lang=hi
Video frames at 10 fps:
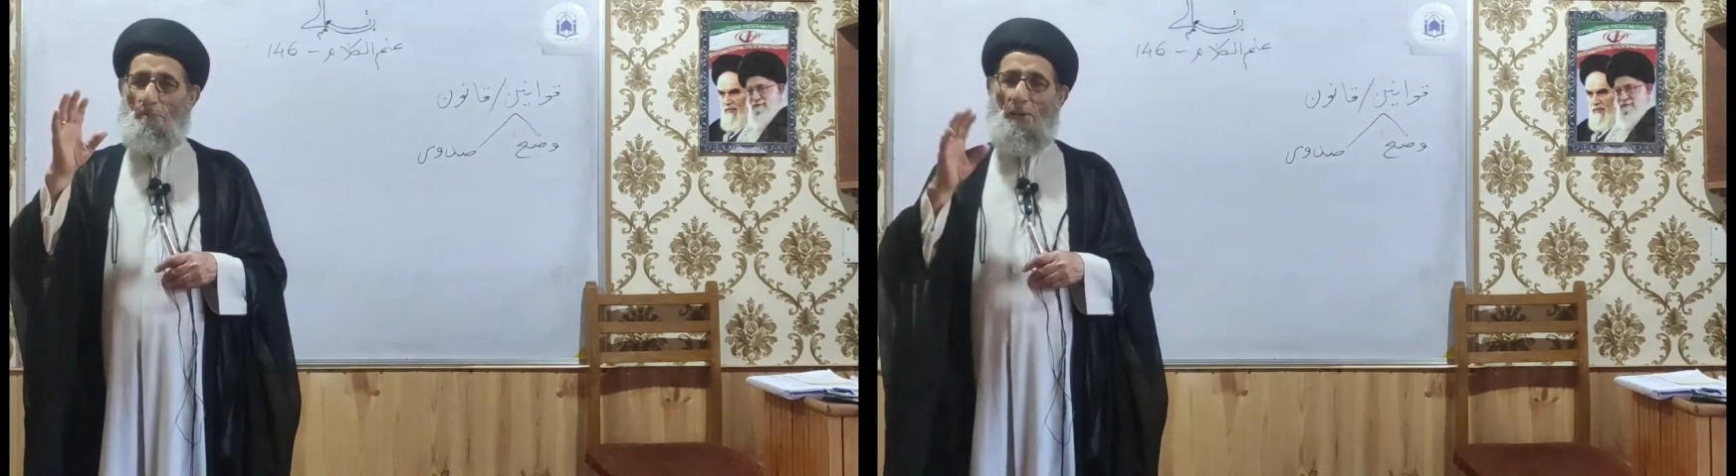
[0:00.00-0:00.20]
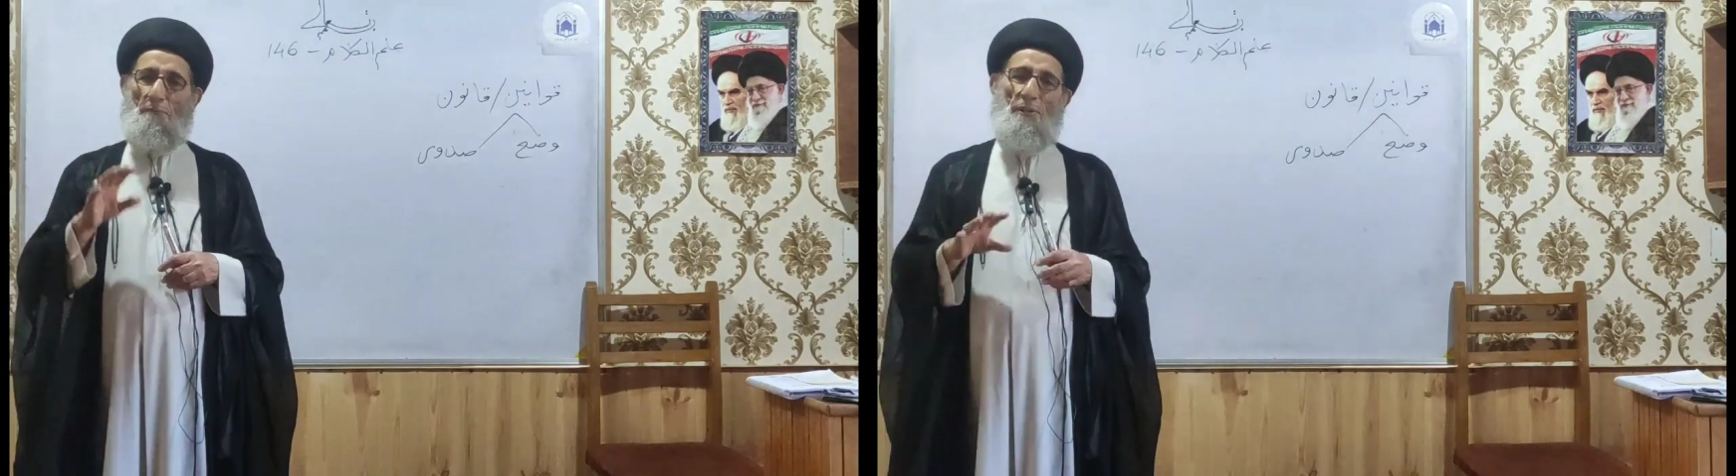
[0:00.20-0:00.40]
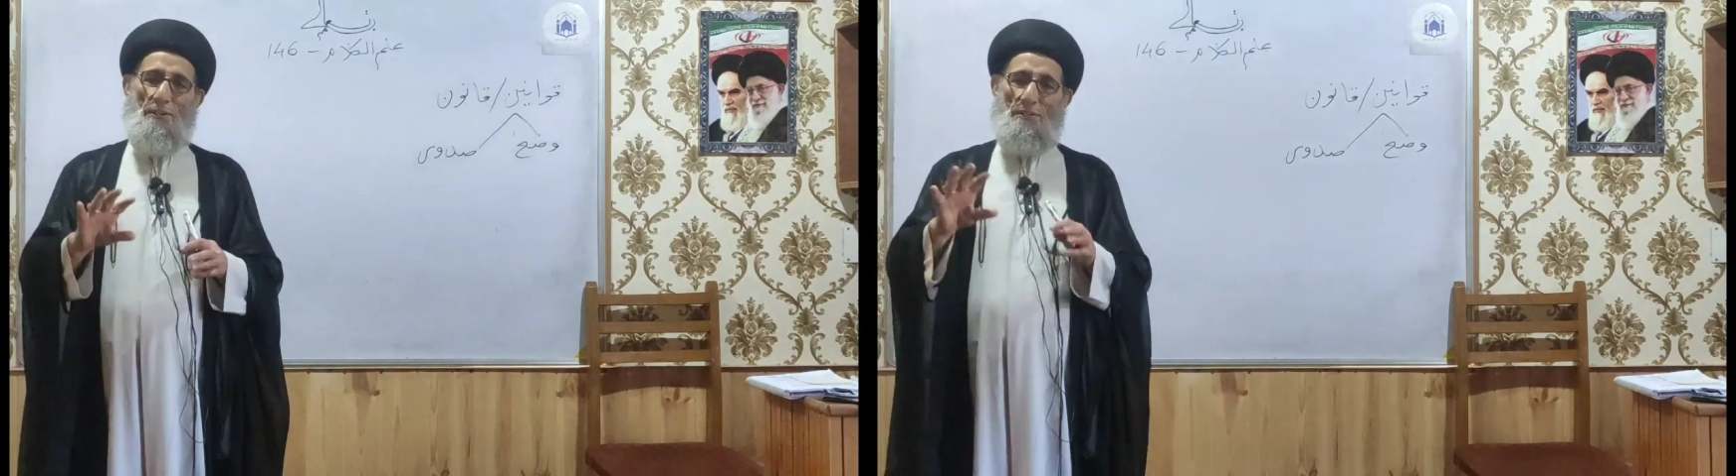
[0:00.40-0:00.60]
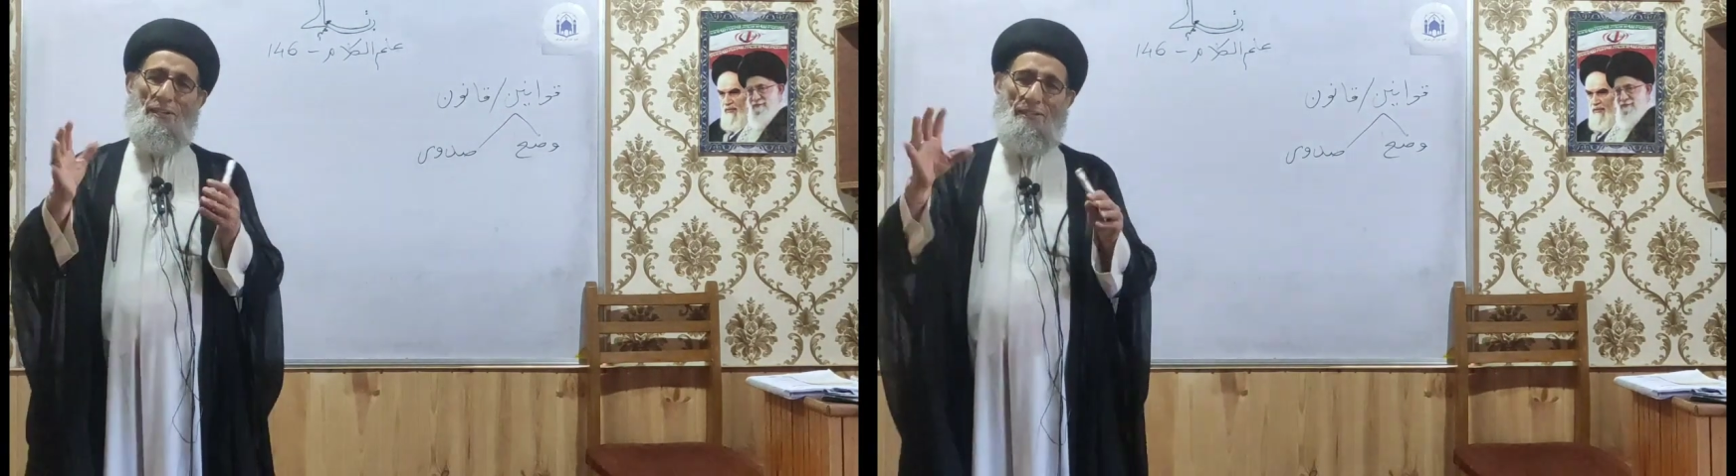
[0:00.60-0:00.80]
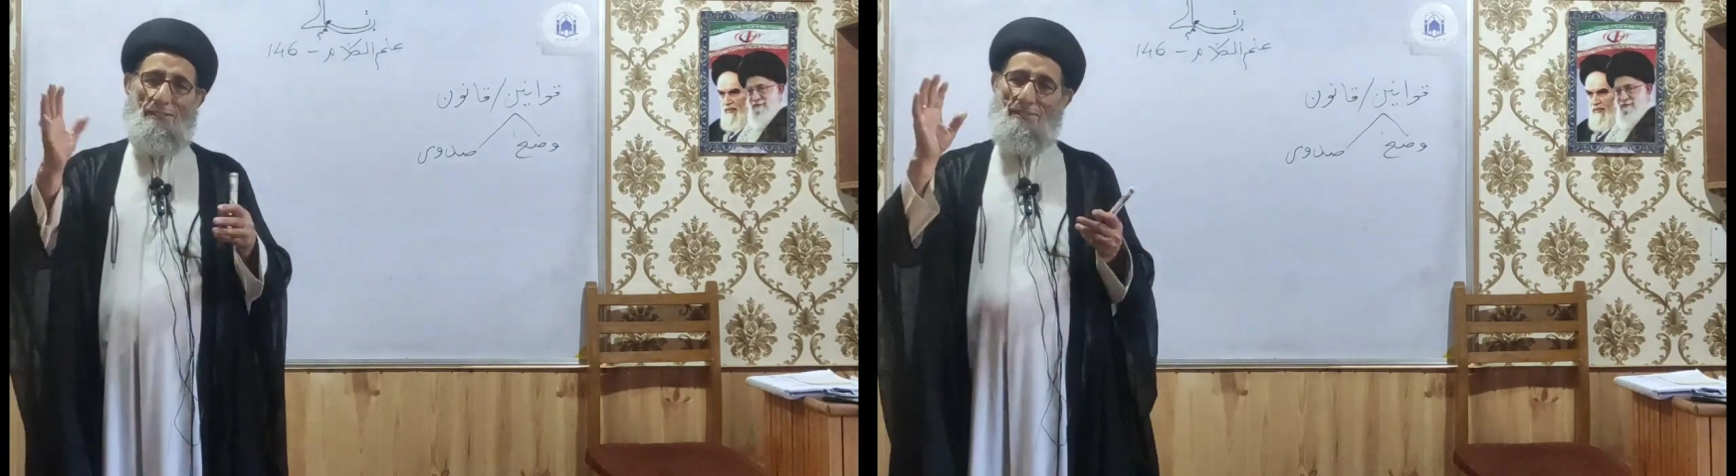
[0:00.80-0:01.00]

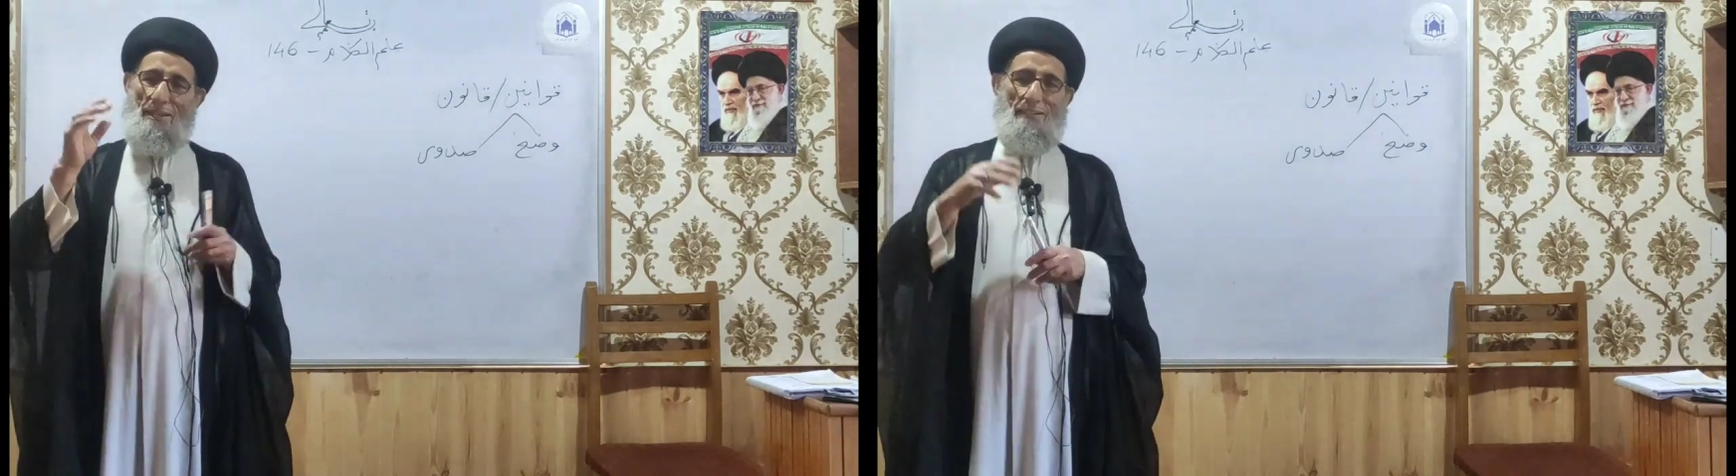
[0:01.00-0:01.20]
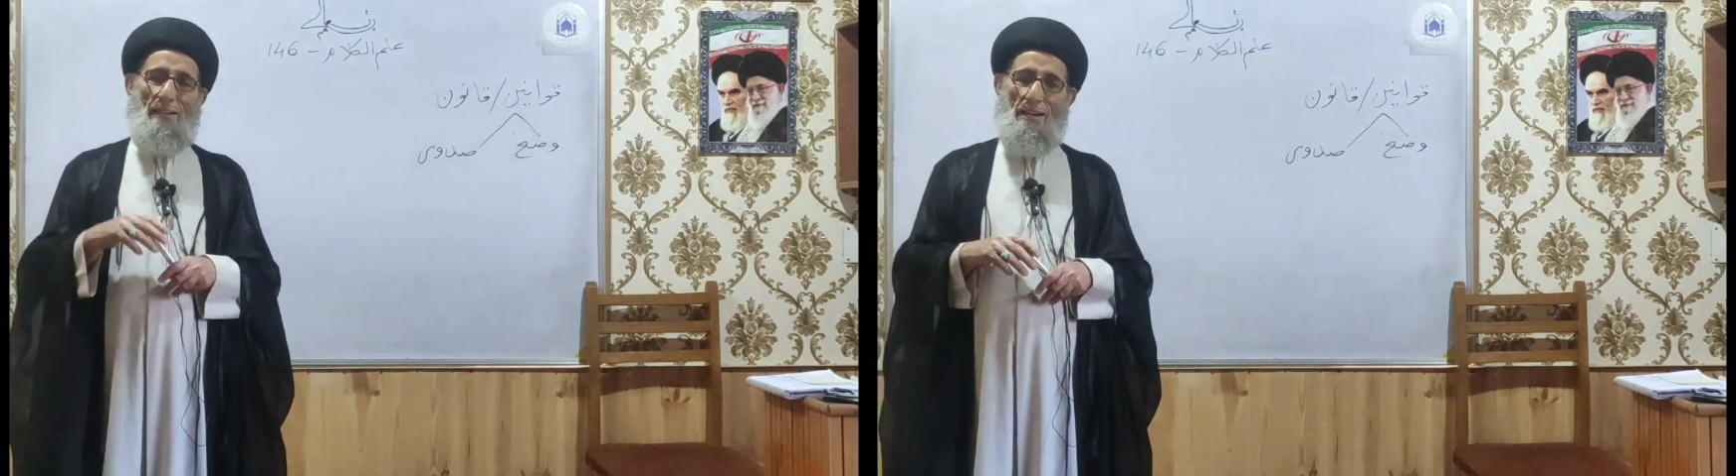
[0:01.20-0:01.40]
परफेक्शन इंसान के